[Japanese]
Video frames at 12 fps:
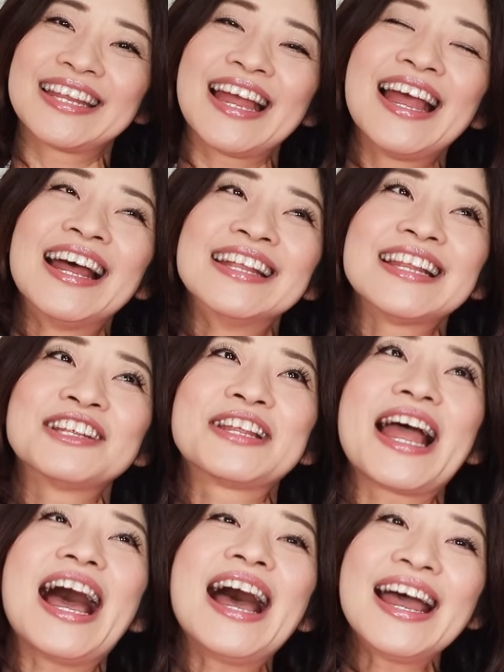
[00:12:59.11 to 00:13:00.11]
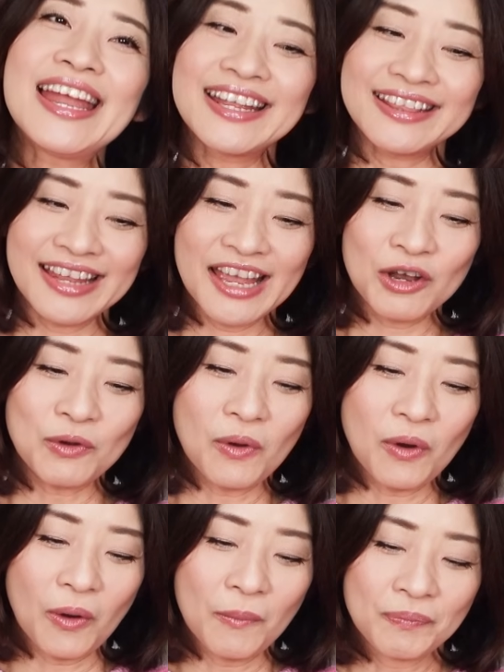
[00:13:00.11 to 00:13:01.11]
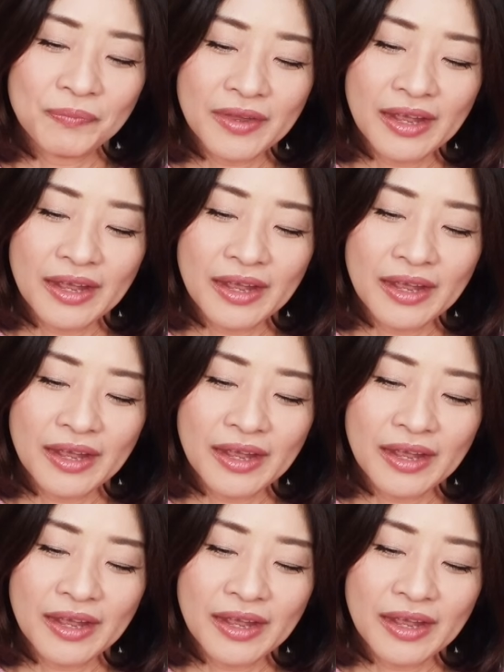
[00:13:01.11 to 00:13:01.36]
で、なので、あえてこう、